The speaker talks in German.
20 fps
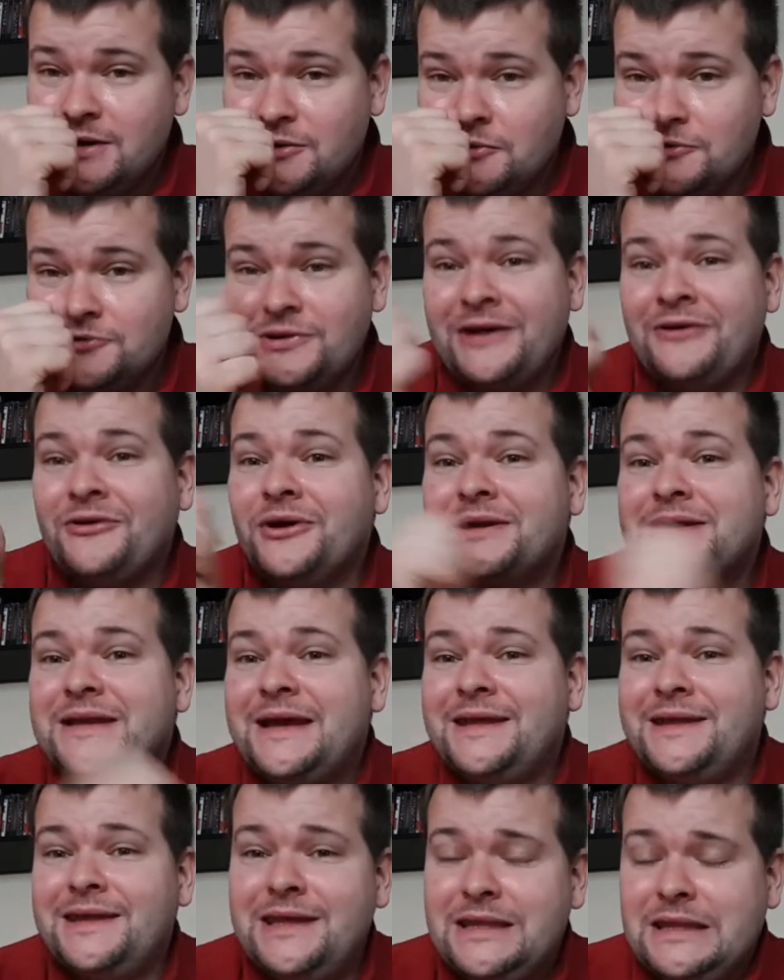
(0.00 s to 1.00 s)
Und
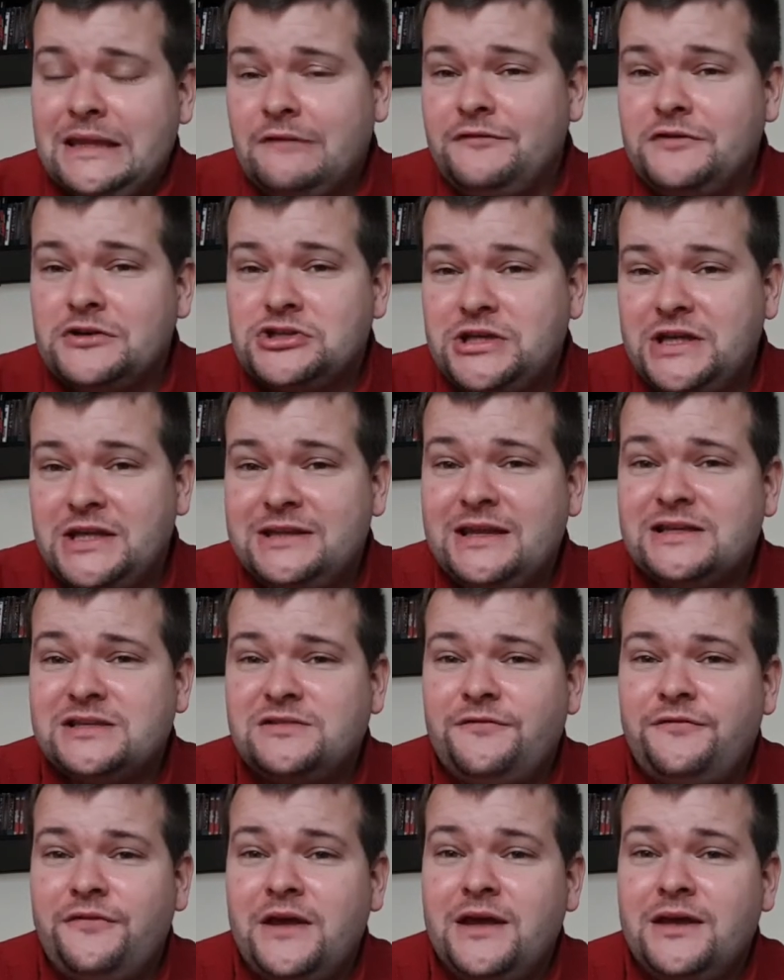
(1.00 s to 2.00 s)
irgendein Gegner versteht
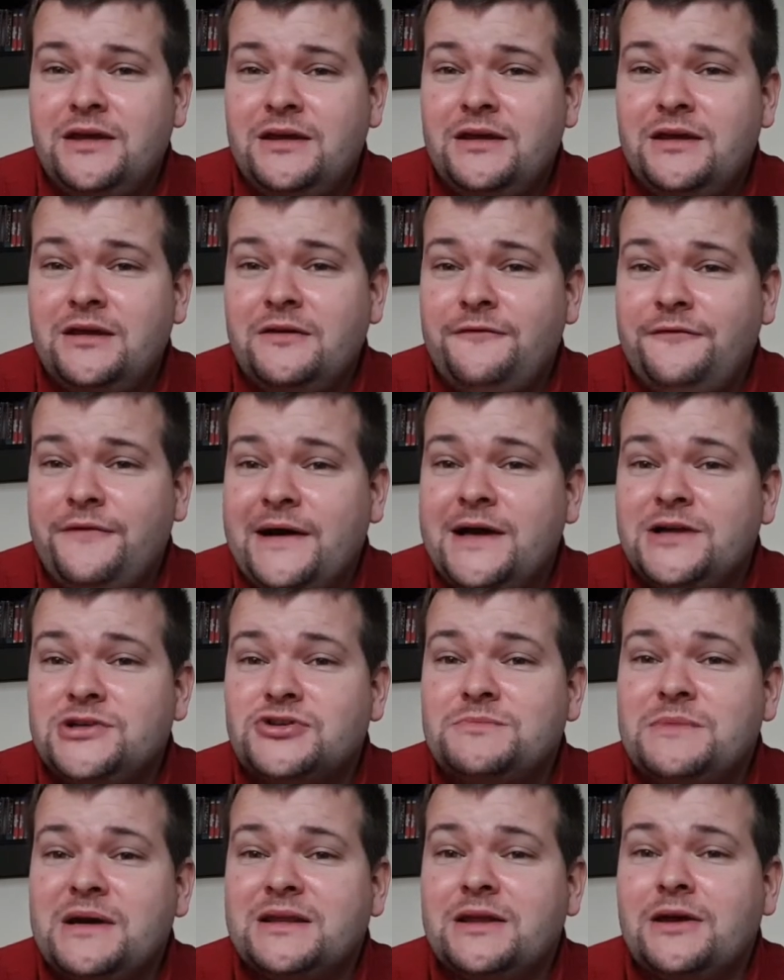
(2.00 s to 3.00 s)
das äh,
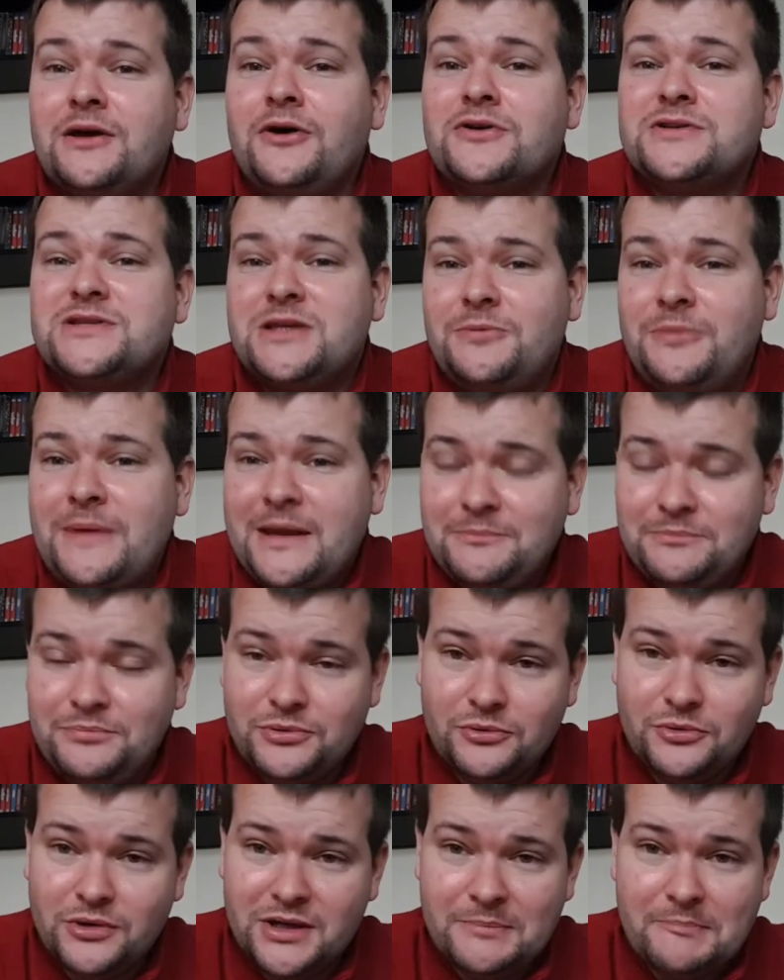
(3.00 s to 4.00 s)
falsch und macht daraus
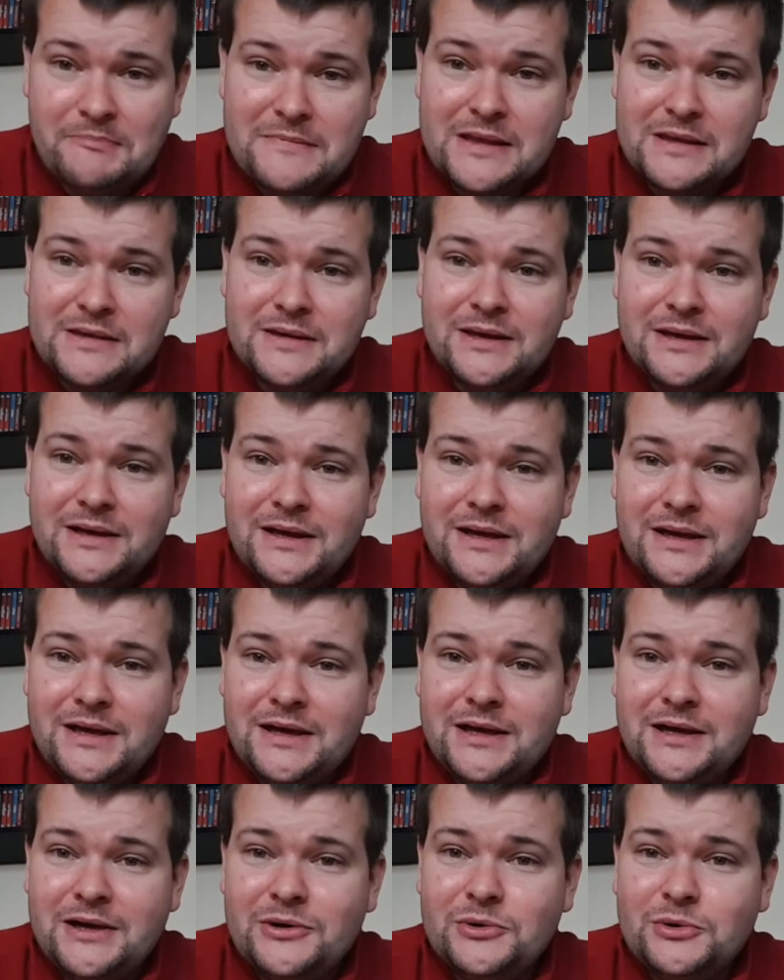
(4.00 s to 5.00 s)
Quenpool
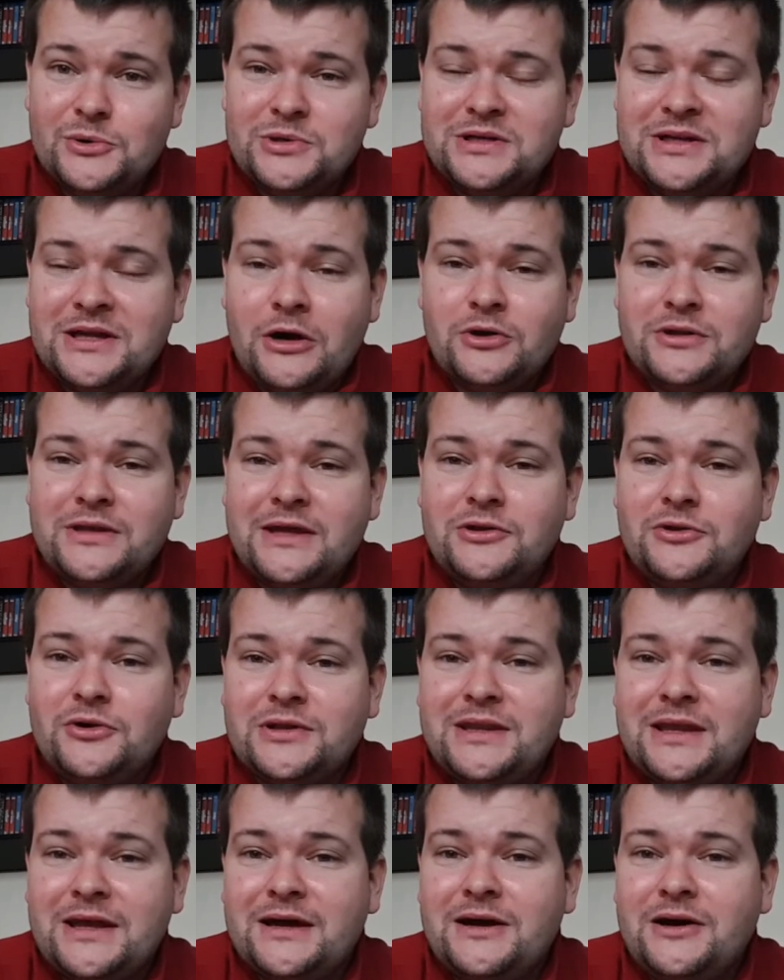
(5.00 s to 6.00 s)
äh, und haut dann
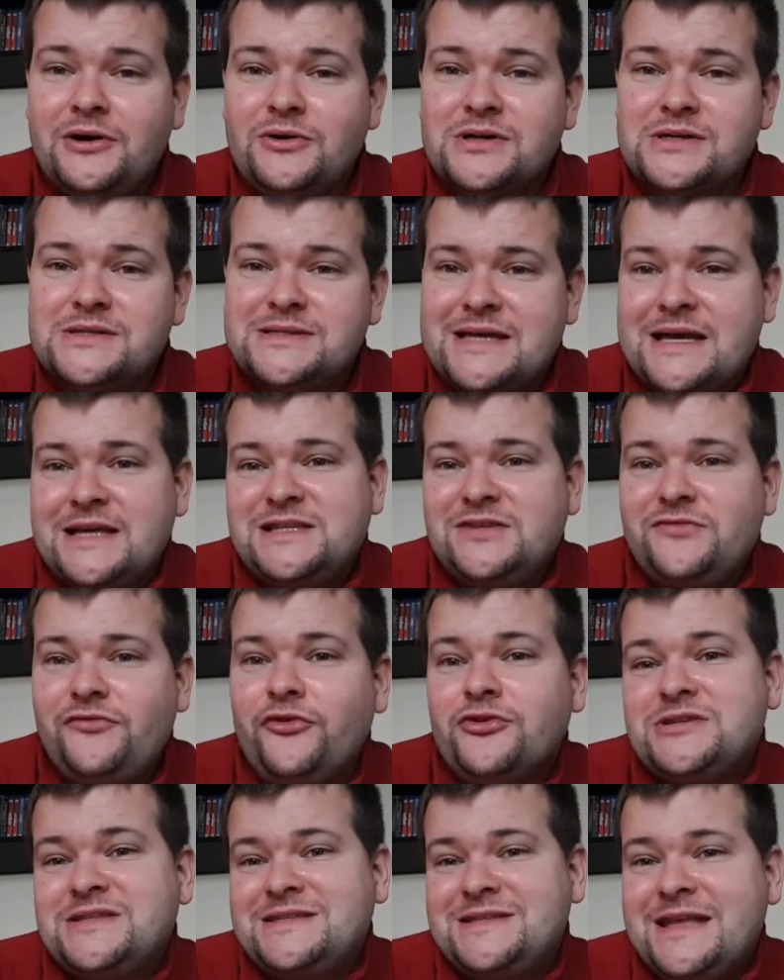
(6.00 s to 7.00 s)
noch daraus, hat's
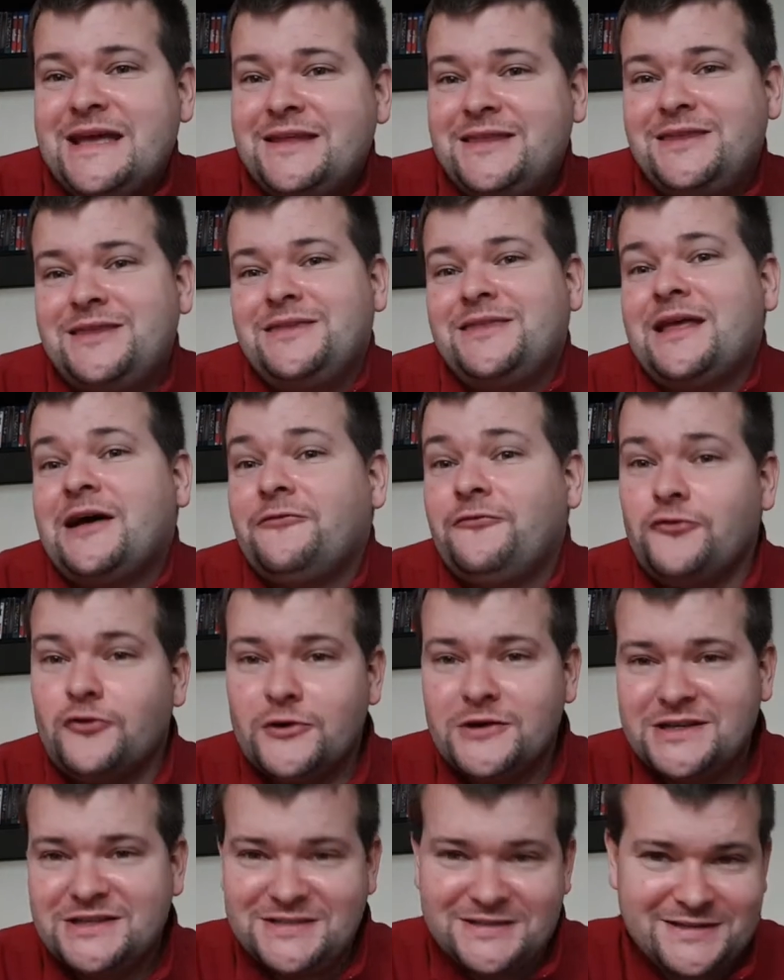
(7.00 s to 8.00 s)
für Stat
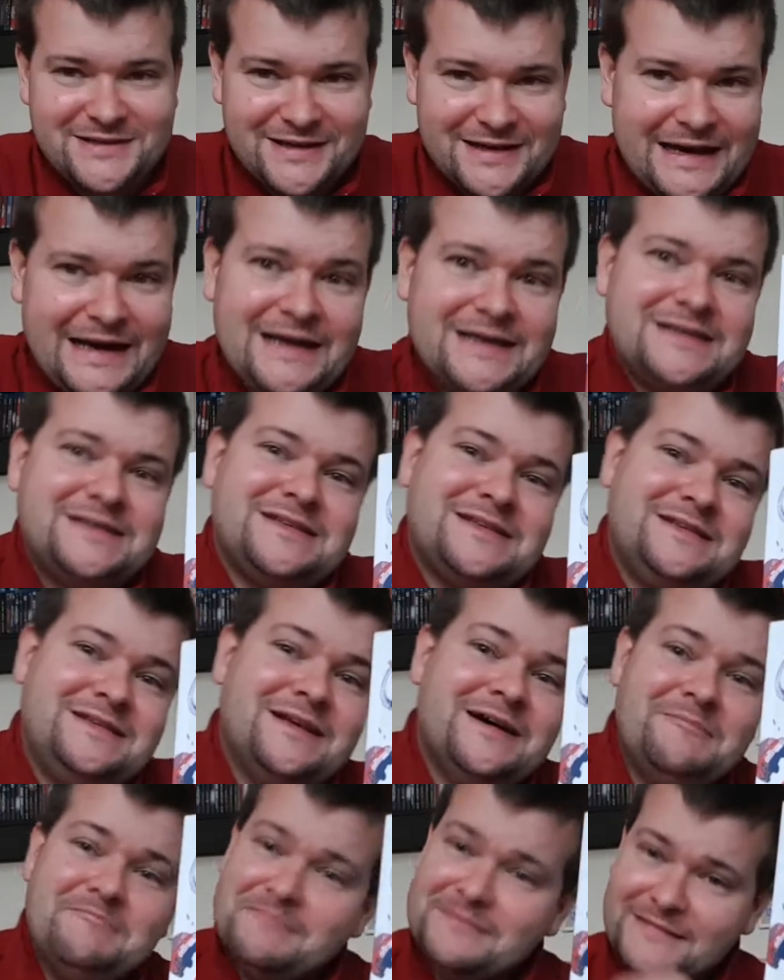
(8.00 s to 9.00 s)
davor nicht gereicht,
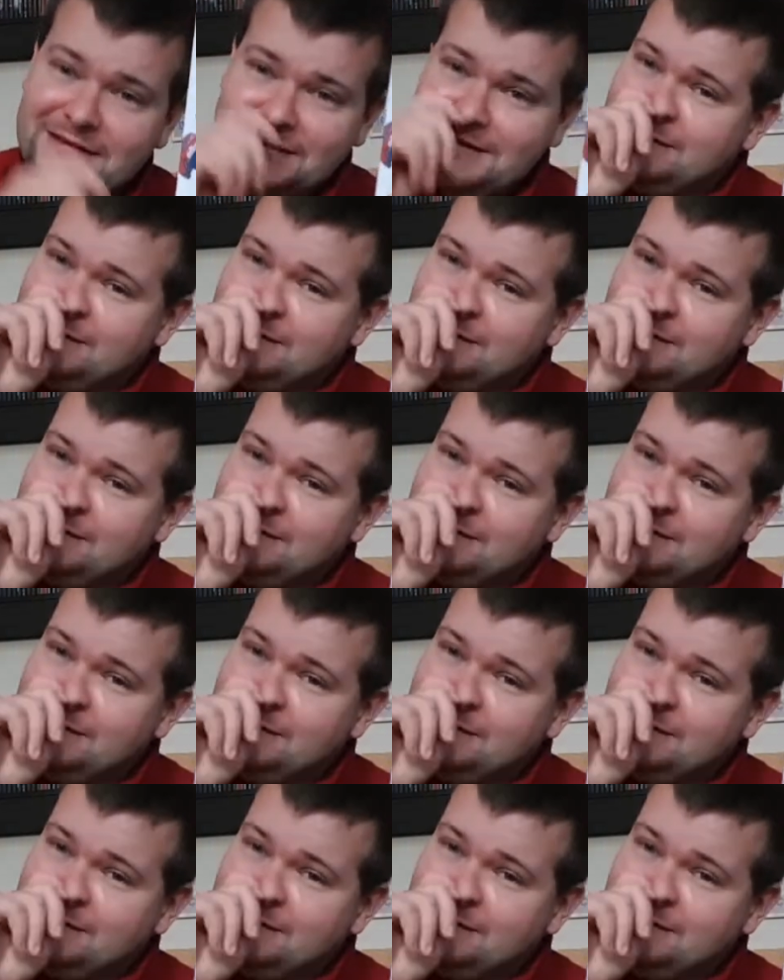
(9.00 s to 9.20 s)
ne?